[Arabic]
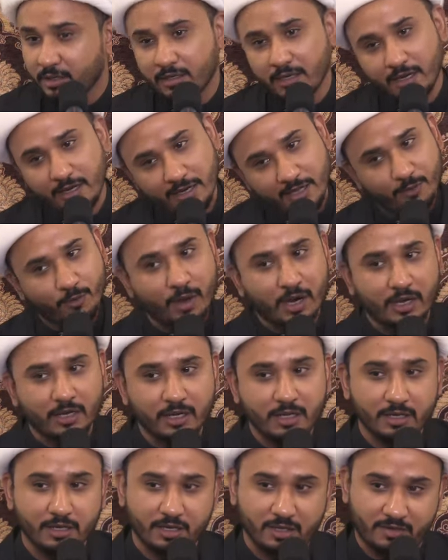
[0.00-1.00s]
قال له
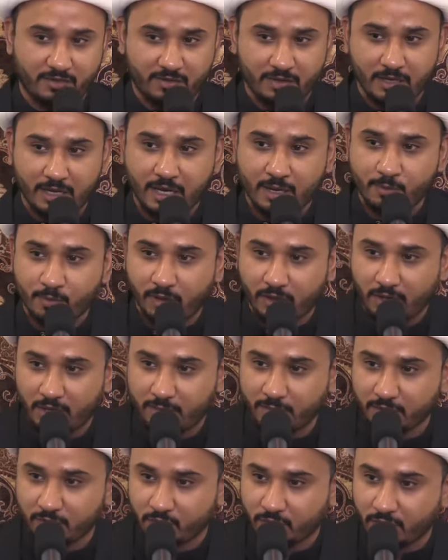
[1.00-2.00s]
وعليك السلام
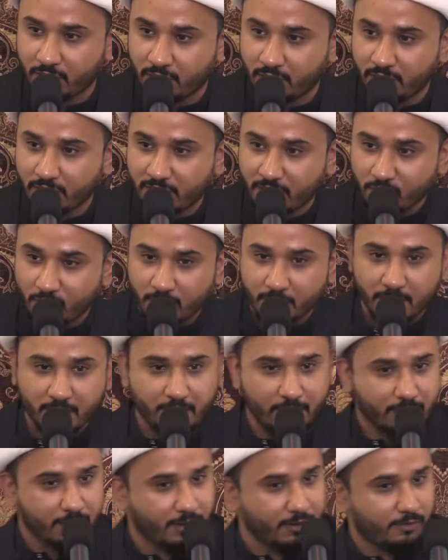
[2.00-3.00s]
ورحمة الله
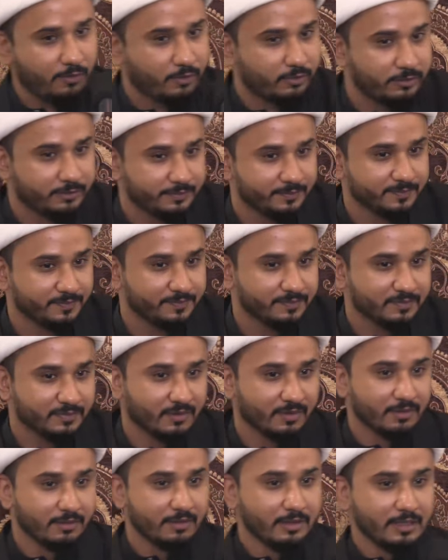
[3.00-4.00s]
وبركاته
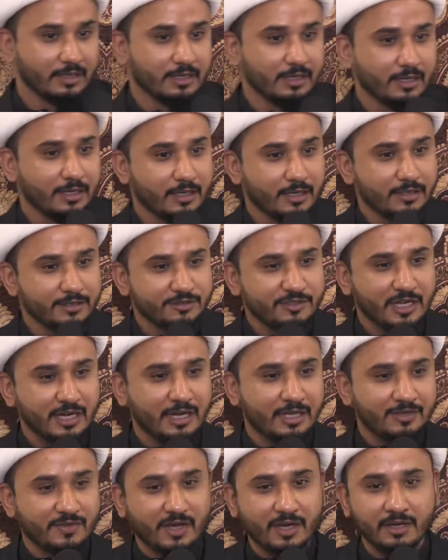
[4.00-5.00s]

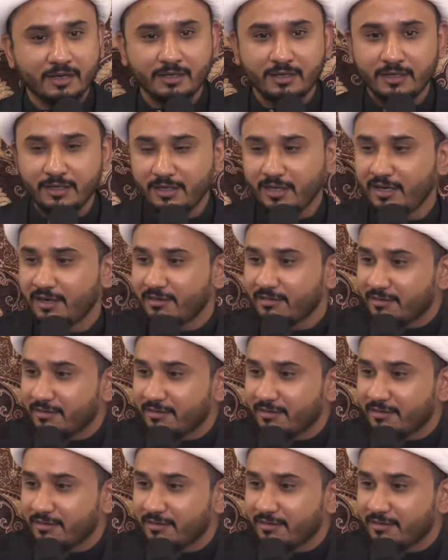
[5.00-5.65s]
جلس عقيل